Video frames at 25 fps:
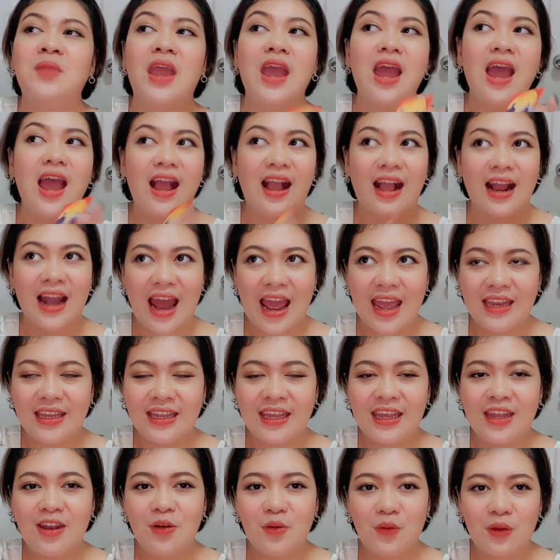ใครที่
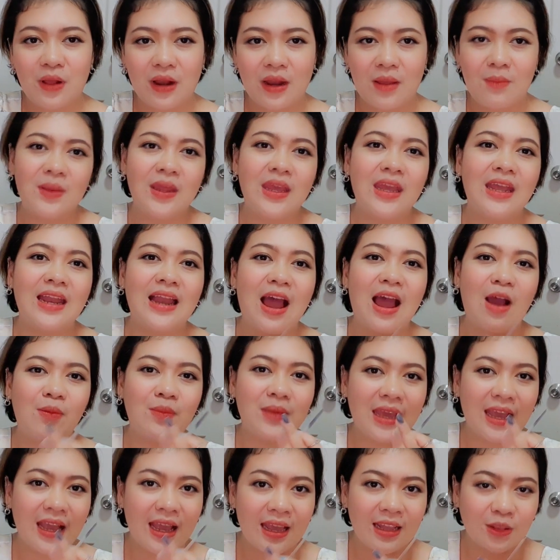ดูคลิปนี้แล้วมี
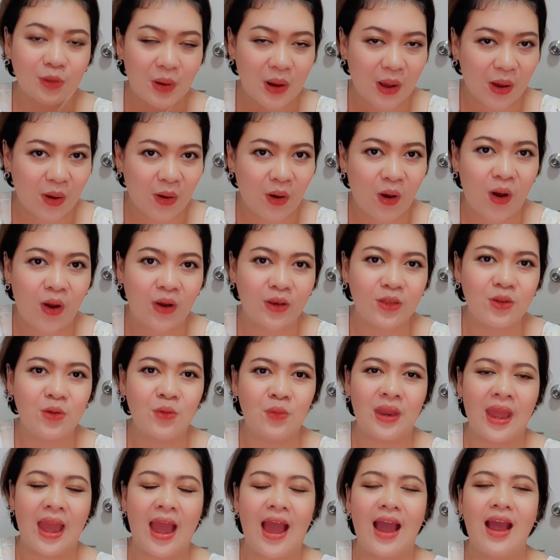ตัวละครอยู่
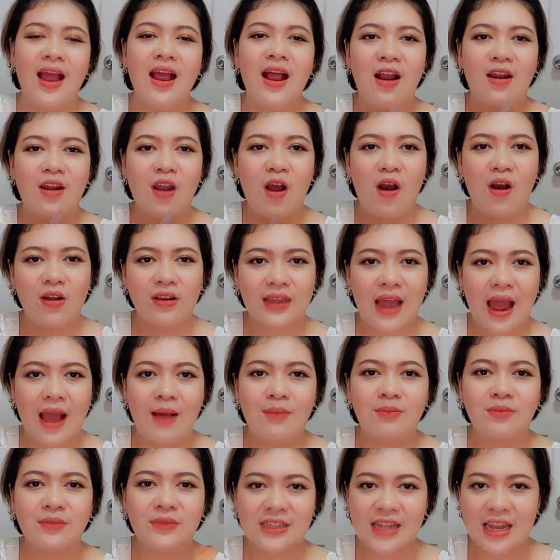เนี่ยลอง
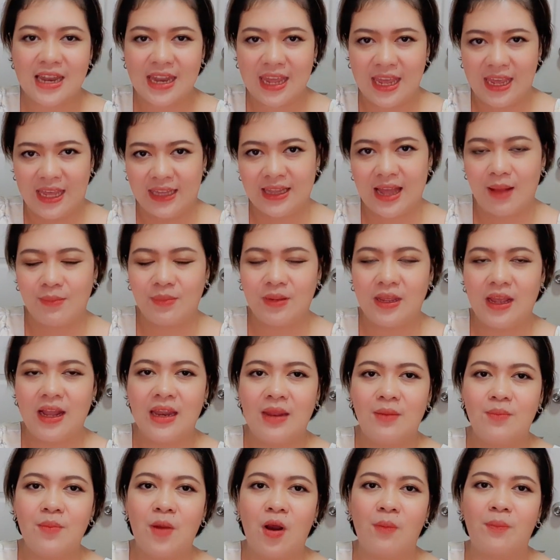ทำเสน่ห์ตามที่อดิษ
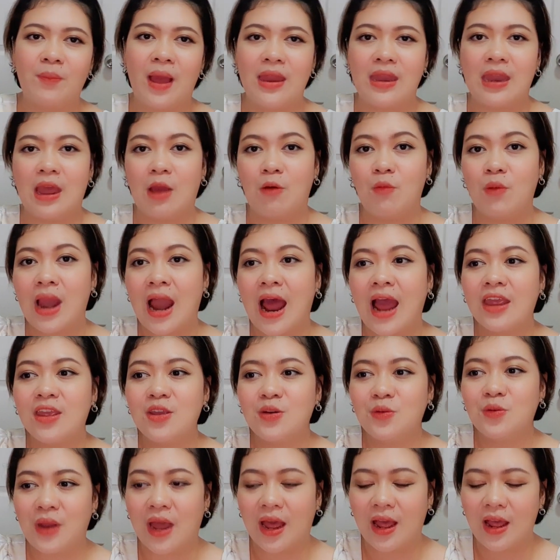ฐ์บอกไปเนี่ยเวลาอยู่
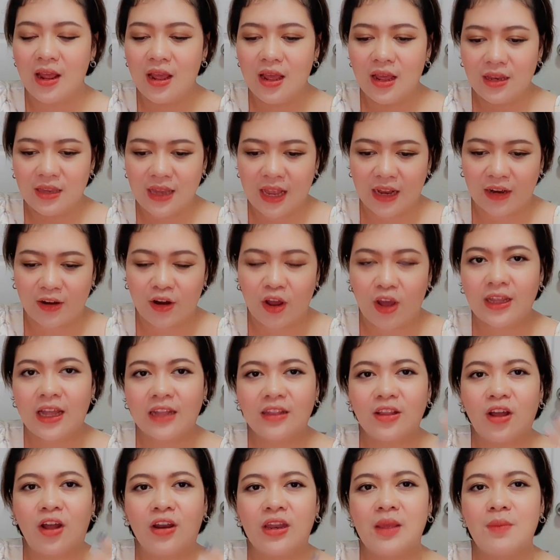นะอย่างน้อยถ้าต
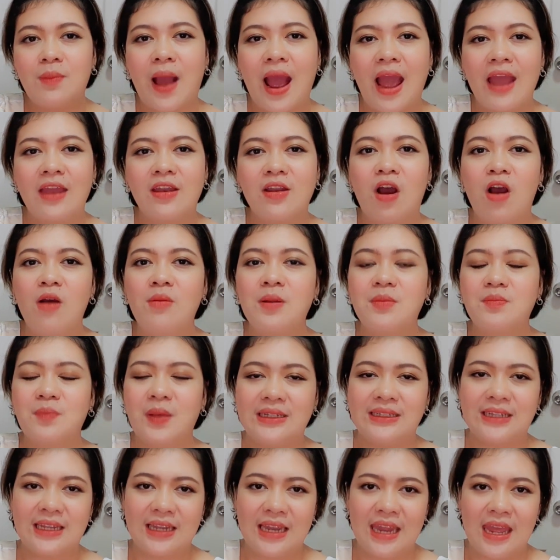อนนี้ภายนอกมันเป็น
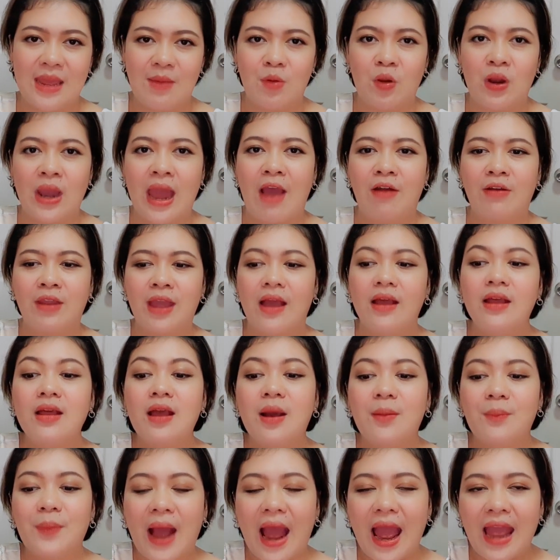เสน่ห์หมดแล้วเนี่ย
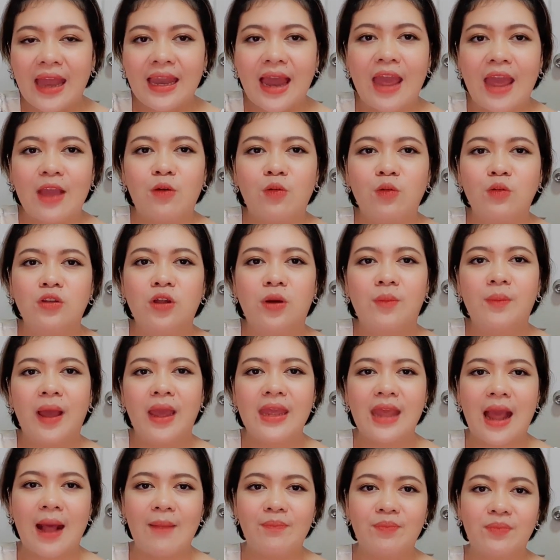ภายในคุณต้องพยา
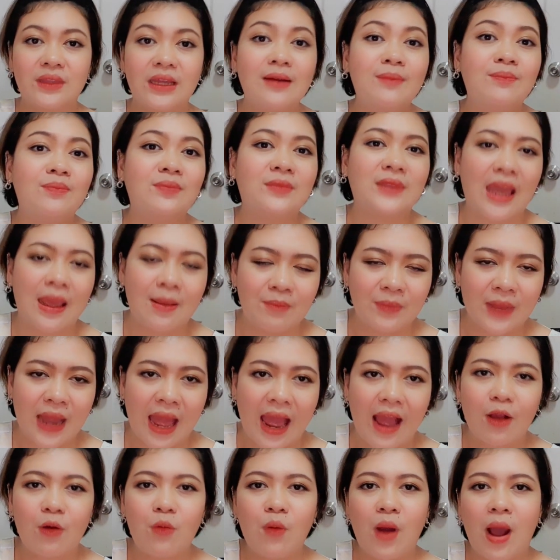ยามเติมเต็มนะ
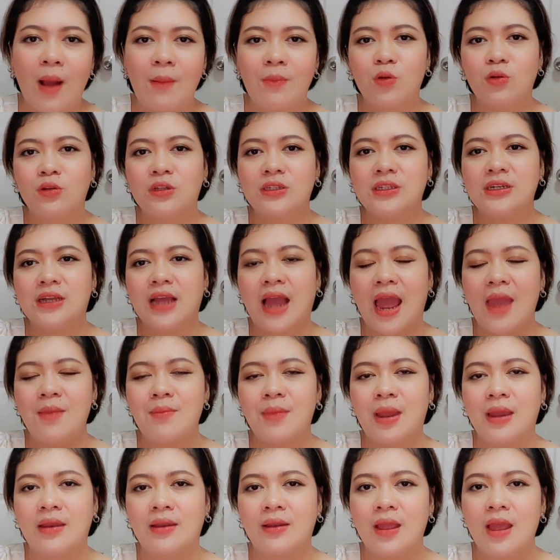ความรู้สึกให้มัน
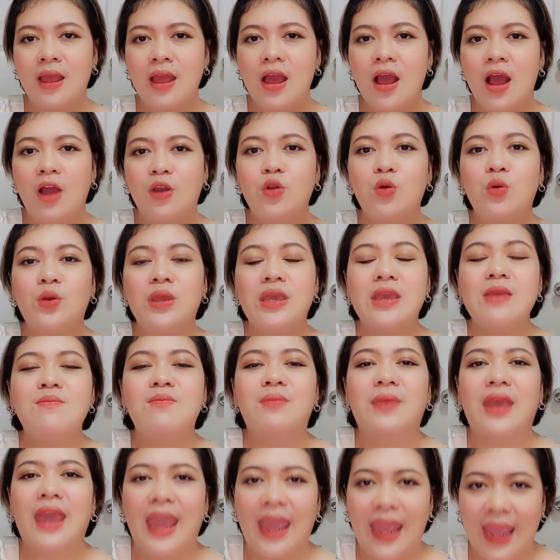ดูอิ่ม
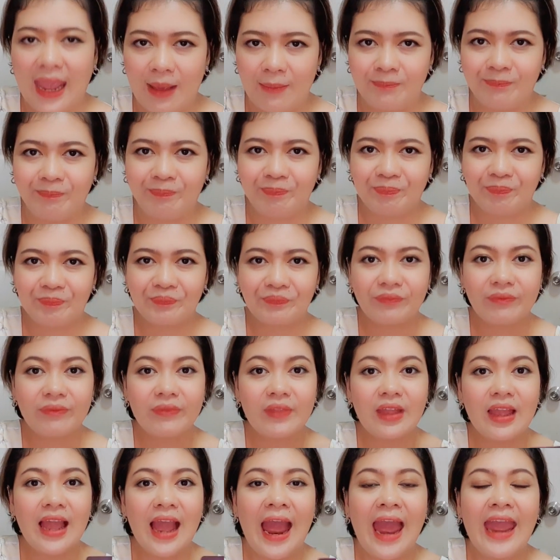เอม
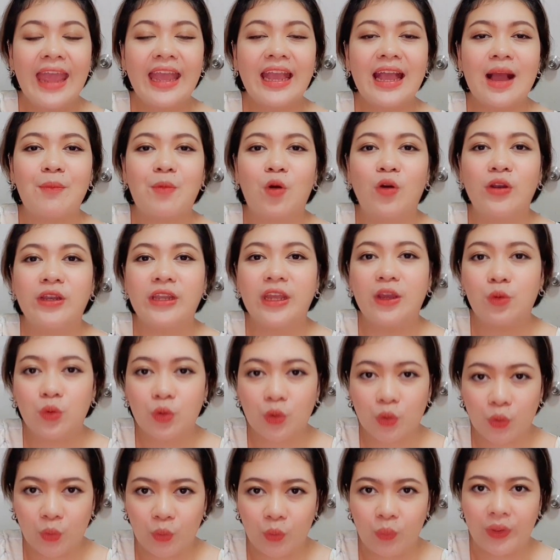ให้กับคนที่คุณ
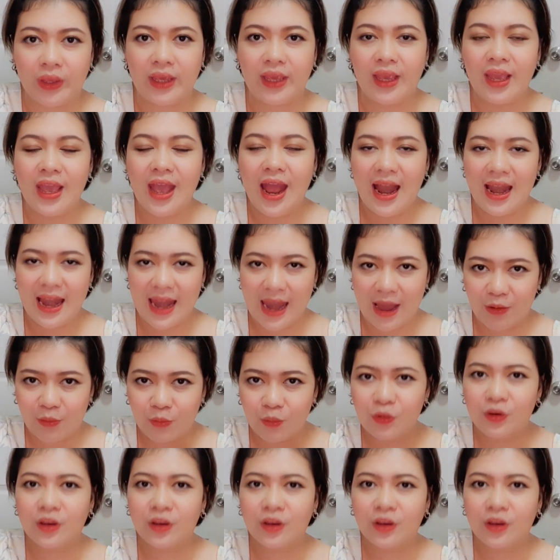คุยแล้วคุณก็